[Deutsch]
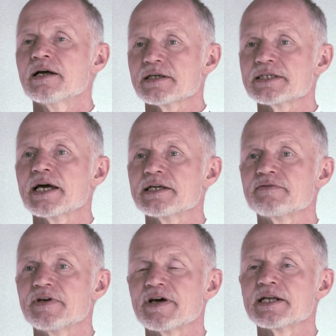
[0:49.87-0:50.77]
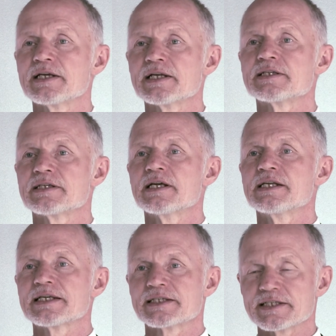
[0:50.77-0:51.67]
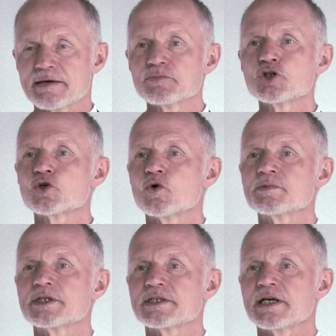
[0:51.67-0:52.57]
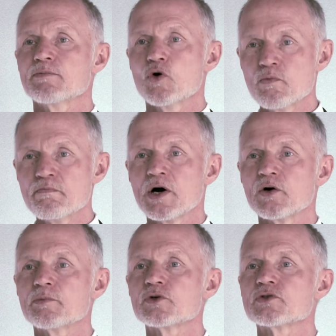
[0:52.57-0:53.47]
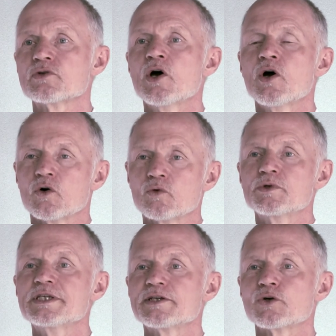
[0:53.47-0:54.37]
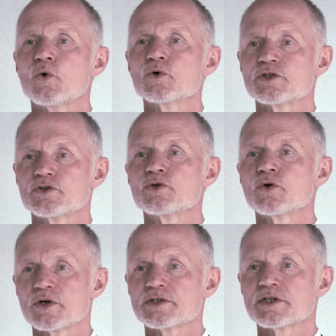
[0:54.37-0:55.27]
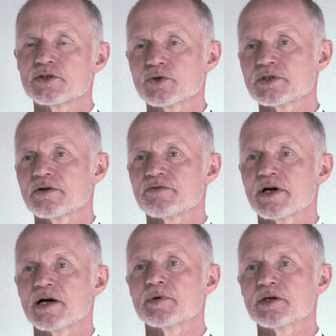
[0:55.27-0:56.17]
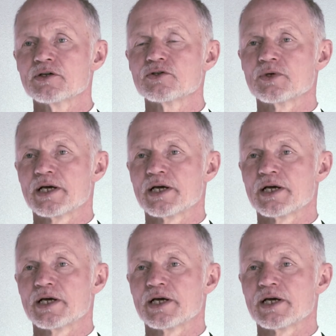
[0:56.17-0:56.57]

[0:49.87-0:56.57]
Das heißt, wir werden jetzt das gesamte Stromsystem umbauen müssen, um diese große Synchronisationsaufgabe zu